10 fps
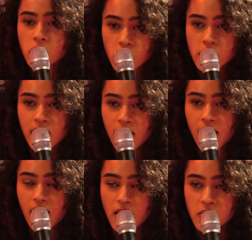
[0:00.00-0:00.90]

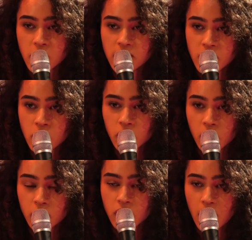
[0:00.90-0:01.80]
soustraire à ce
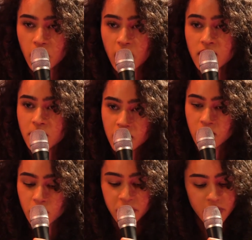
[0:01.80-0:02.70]
discours de la beurette, mais
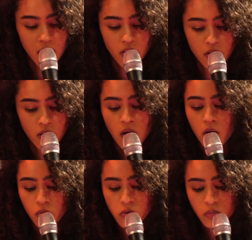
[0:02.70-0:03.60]
qui, au final, euh,
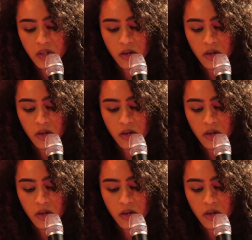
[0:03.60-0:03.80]
l'ont subi